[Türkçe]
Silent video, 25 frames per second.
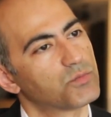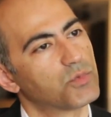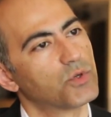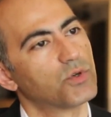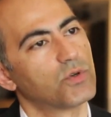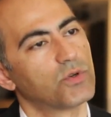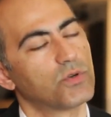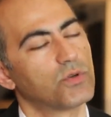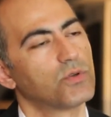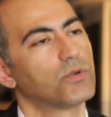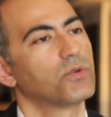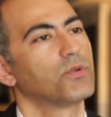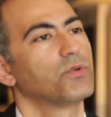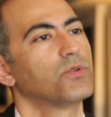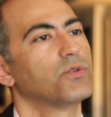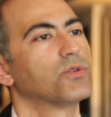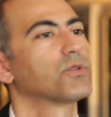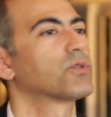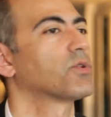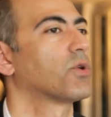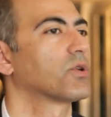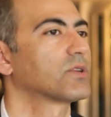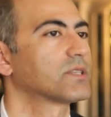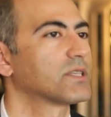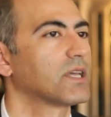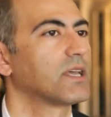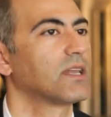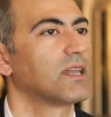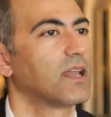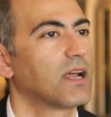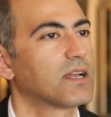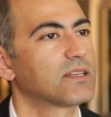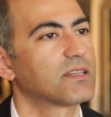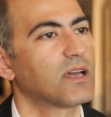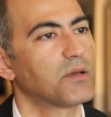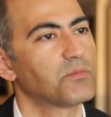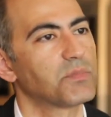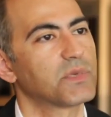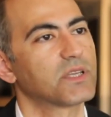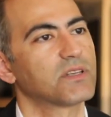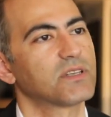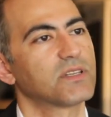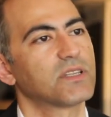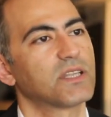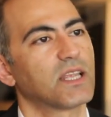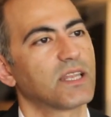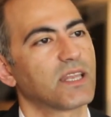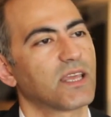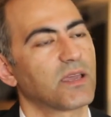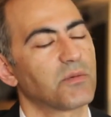bu ünlü kokteyllerden
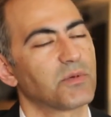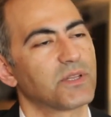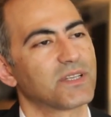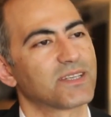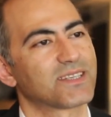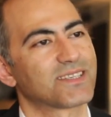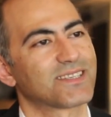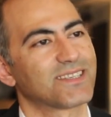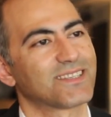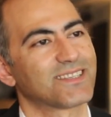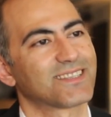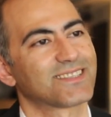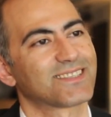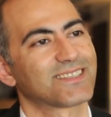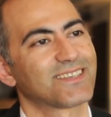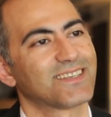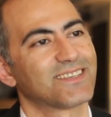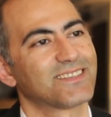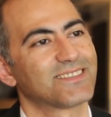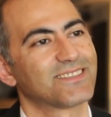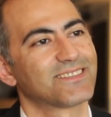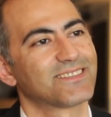birini deneyebilirsiniz.